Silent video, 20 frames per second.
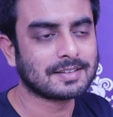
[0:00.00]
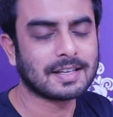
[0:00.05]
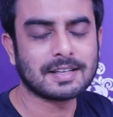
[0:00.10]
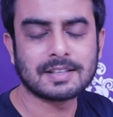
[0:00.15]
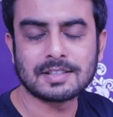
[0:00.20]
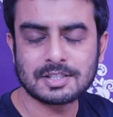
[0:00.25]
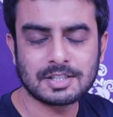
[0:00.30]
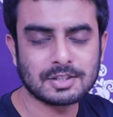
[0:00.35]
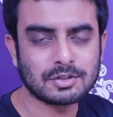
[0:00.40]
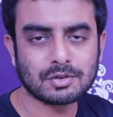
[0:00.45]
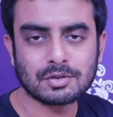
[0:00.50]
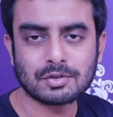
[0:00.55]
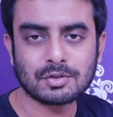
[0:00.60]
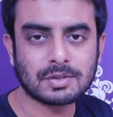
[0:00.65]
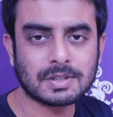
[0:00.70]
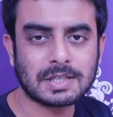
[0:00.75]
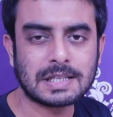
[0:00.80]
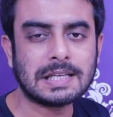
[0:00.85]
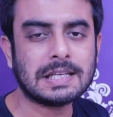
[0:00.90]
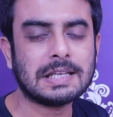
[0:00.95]
তার সেজন্য
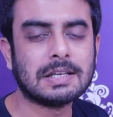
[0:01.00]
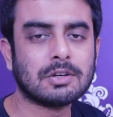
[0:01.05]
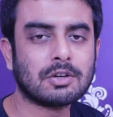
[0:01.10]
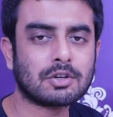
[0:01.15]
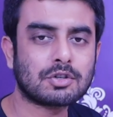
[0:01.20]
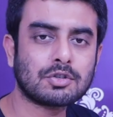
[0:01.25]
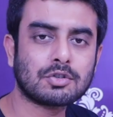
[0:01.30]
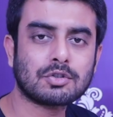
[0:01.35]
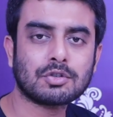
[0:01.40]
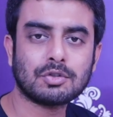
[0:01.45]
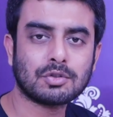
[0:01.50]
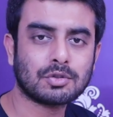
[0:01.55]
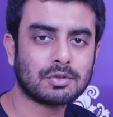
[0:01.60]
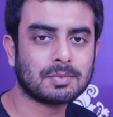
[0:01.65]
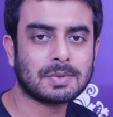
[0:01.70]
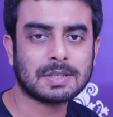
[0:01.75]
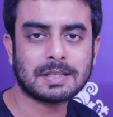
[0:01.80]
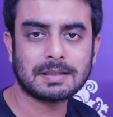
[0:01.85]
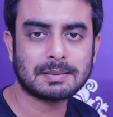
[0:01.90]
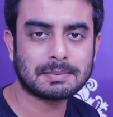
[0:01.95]
তিনি অসংখ্য
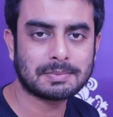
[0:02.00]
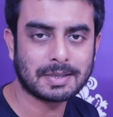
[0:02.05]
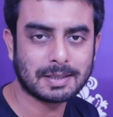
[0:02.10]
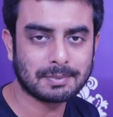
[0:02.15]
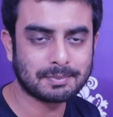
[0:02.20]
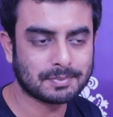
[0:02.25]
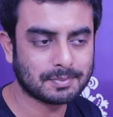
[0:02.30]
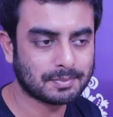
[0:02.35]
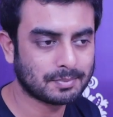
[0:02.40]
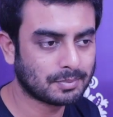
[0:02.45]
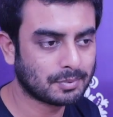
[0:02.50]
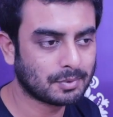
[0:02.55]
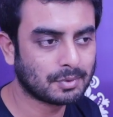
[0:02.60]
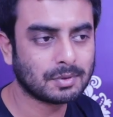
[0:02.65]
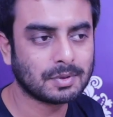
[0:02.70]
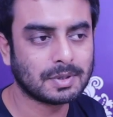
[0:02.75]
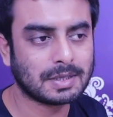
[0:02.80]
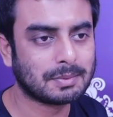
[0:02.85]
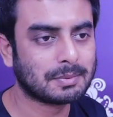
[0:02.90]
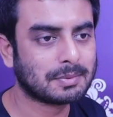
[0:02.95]
ধন্যবাদের প্রাপ্য
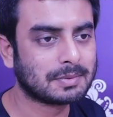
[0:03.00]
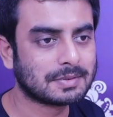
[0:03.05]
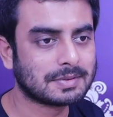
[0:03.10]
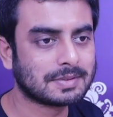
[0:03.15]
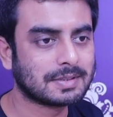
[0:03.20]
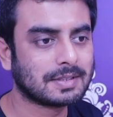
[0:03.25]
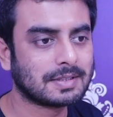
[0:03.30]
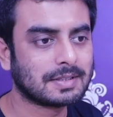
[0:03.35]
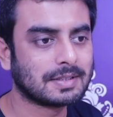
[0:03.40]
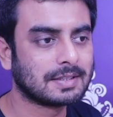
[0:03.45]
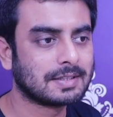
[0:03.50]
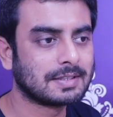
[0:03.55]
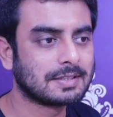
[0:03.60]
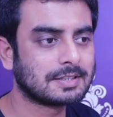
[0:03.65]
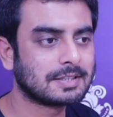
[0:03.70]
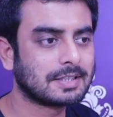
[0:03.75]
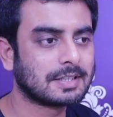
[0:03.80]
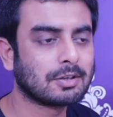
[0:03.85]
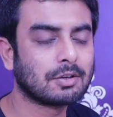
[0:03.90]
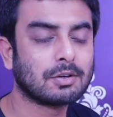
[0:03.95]
এবং
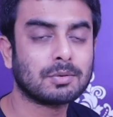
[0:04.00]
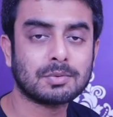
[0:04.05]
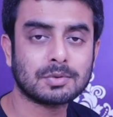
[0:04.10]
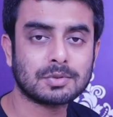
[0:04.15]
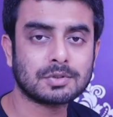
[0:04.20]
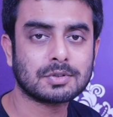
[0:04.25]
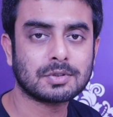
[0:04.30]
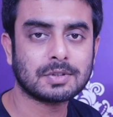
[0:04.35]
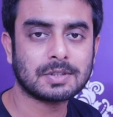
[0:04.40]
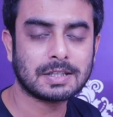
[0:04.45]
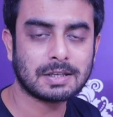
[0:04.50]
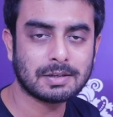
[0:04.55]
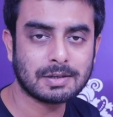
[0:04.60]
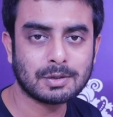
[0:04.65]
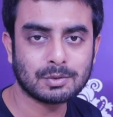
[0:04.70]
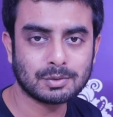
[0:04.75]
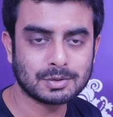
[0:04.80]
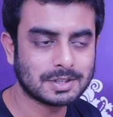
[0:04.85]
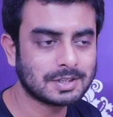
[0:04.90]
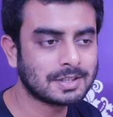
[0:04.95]
সেটা অবশ্যই
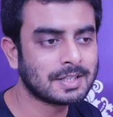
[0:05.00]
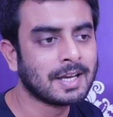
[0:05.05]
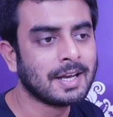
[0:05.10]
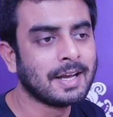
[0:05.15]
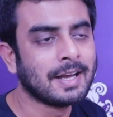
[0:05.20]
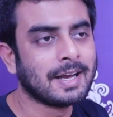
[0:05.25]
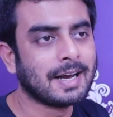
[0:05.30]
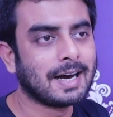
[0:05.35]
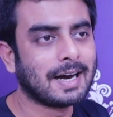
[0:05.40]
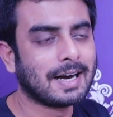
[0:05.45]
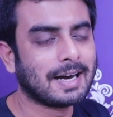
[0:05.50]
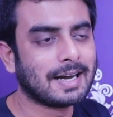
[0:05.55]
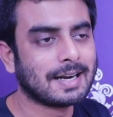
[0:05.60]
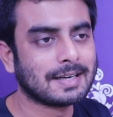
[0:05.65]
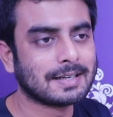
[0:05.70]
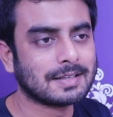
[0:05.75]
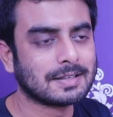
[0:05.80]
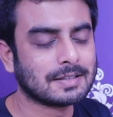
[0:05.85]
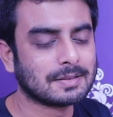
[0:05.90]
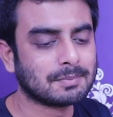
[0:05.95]
দেওয়া উচিত
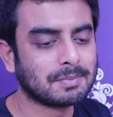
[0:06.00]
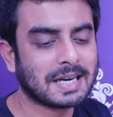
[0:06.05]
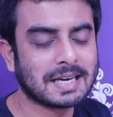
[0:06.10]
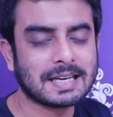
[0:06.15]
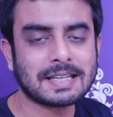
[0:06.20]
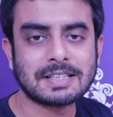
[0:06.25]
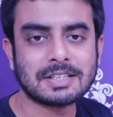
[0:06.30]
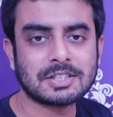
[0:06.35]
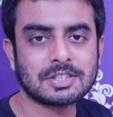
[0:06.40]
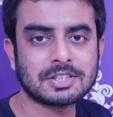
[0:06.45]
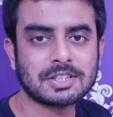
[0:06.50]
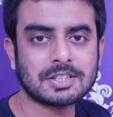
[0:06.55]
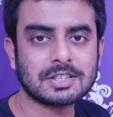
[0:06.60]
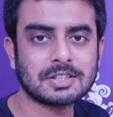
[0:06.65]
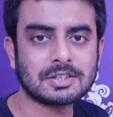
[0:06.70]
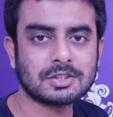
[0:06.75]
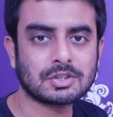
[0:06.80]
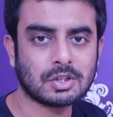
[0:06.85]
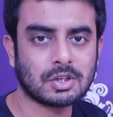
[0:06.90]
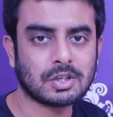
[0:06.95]
আর
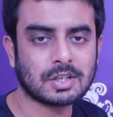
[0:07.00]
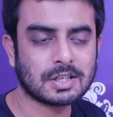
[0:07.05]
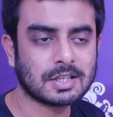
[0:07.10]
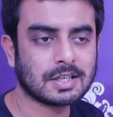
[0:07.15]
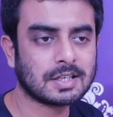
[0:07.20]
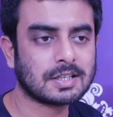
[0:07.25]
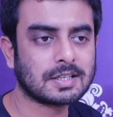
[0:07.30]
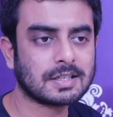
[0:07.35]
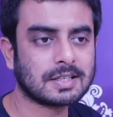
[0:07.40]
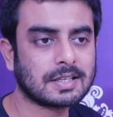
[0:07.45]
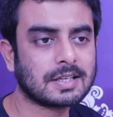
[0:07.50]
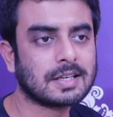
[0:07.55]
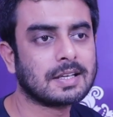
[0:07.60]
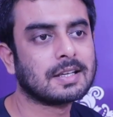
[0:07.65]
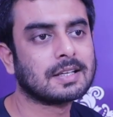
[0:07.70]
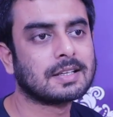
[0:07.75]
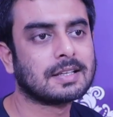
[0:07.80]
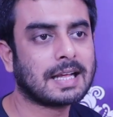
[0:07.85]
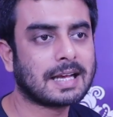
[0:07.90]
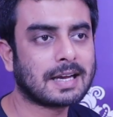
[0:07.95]
বাংলাদেশের সরকারকে
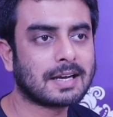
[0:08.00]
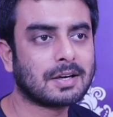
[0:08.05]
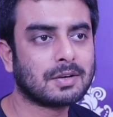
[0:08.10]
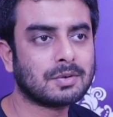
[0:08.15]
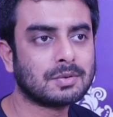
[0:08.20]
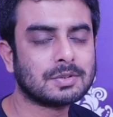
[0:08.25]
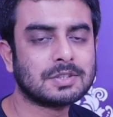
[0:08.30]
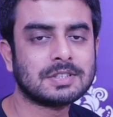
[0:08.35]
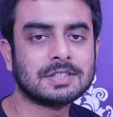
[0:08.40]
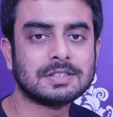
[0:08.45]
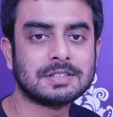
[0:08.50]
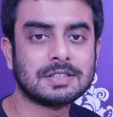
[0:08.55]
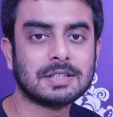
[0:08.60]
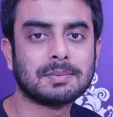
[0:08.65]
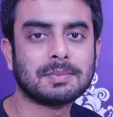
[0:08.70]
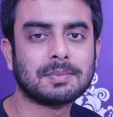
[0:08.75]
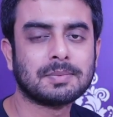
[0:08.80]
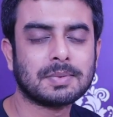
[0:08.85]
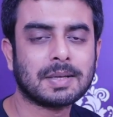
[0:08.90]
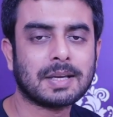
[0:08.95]
দেখা উচিত যে
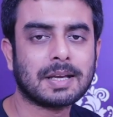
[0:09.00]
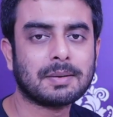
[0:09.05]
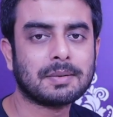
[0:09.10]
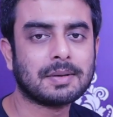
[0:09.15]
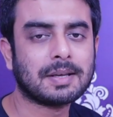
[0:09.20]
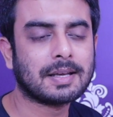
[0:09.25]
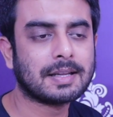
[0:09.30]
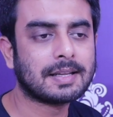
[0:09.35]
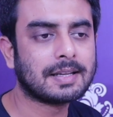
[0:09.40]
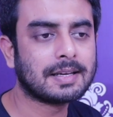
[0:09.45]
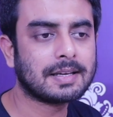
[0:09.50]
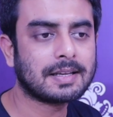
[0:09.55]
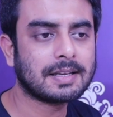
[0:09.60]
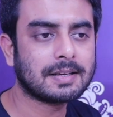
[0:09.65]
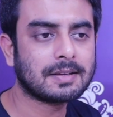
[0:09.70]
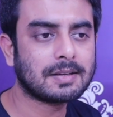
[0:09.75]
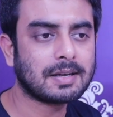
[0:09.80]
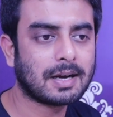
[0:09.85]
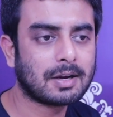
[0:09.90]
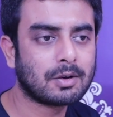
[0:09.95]

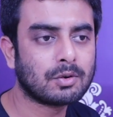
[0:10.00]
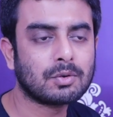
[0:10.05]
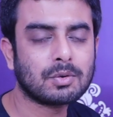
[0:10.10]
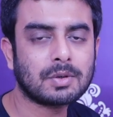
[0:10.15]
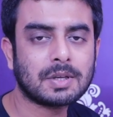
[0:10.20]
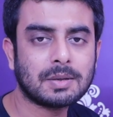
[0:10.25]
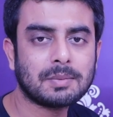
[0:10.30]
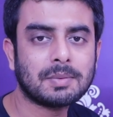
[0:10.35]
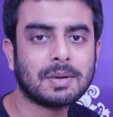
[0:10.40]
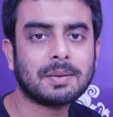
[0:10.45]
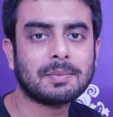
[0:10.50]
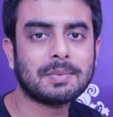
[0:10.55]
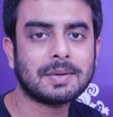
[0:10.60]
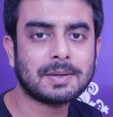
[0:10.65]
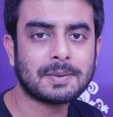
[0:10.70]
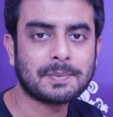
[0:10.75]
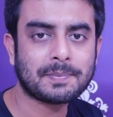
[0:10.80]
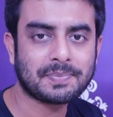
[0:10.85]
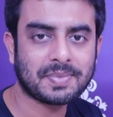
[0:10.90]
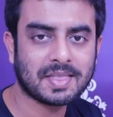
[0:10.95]
এদেরকে আরও
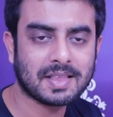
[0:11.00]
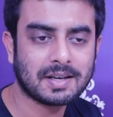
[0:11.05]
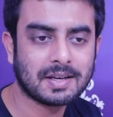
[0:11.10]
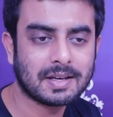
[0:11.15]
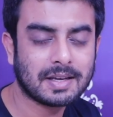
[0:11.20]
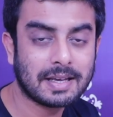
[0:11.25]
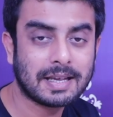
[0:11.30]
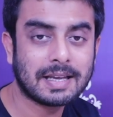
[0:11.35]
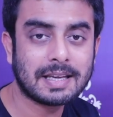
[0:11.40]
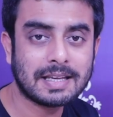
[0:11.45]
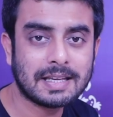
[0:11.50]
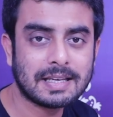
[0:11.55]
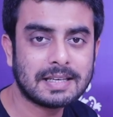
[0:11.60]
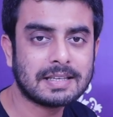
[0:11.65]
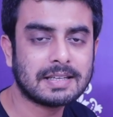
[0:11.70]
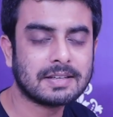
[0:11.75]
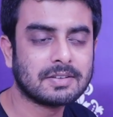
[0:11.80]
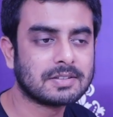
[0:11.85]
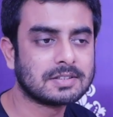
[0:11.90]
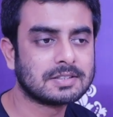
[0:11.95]
কীভাবে এগিয়ে
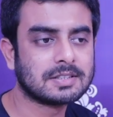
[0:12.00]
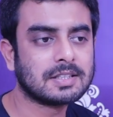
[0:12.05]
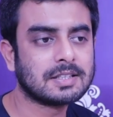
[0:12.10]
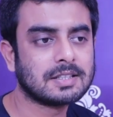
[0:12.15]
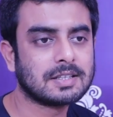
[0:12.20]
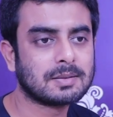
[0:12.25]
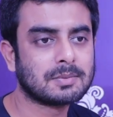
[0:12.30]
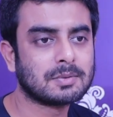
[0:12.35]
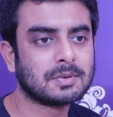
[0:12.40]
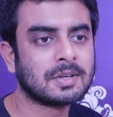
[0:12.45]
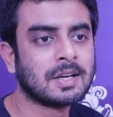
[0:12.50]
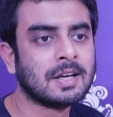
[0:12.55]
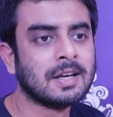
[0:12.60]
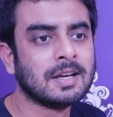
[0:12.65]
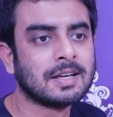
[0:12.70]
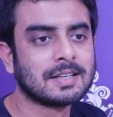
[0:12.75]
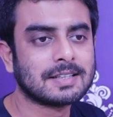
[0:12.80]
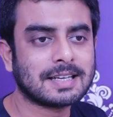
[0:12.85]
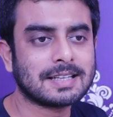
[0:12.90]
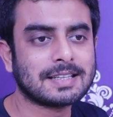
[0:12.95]
নেওয়া যায় এবং
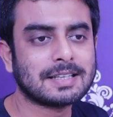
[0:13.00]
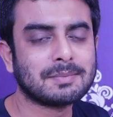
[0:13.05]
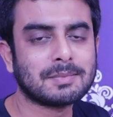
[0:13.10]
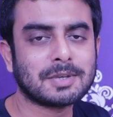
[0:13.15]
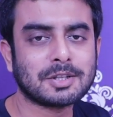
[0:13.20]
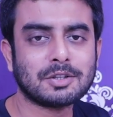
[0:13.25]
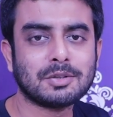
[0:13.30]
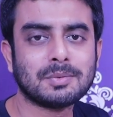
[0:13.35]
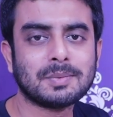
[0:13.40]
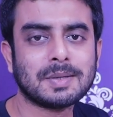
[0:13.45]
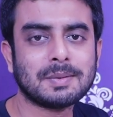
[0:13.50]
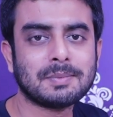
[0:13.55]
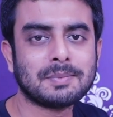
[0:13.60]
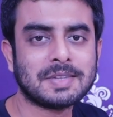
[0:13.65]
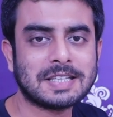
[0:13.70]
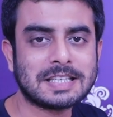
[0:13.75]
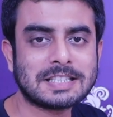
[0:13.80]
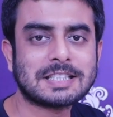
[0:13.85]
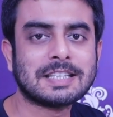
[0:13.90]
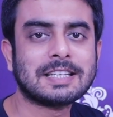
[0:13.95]
তাদের মাধ্যমে
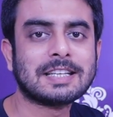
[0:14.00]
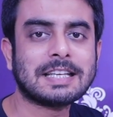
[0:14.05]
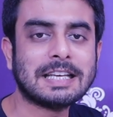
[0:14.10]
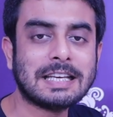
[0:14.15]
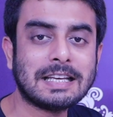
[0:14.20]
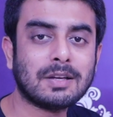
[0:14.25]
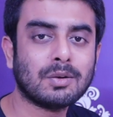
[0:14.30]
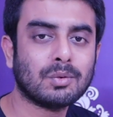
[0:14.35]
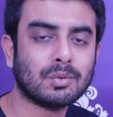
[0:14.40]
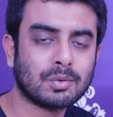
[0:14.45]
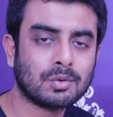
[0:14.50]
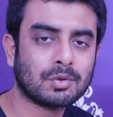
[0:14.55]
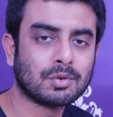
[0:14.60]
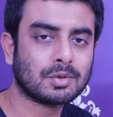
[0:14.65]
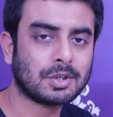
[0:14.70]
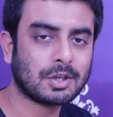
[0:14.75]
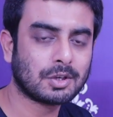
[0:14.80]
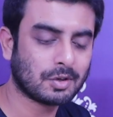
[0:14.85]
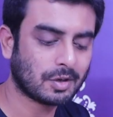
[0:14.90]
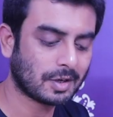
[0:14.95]
দেশের কি কি
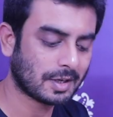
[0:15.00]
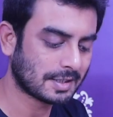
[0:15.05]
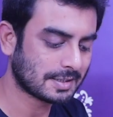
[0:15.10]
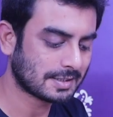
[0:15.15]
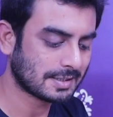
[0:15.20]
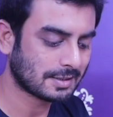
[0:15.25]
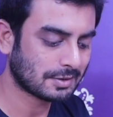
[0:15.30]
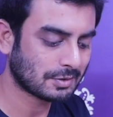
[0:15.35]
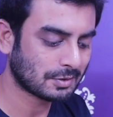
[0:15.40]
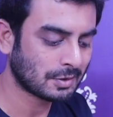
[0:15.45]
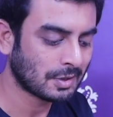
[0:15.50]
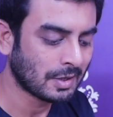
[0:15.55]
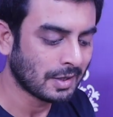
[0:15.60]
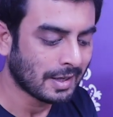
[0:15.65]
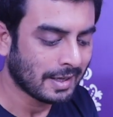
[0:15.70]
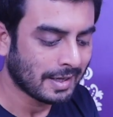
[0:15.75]
উন্নতি করা যায় তো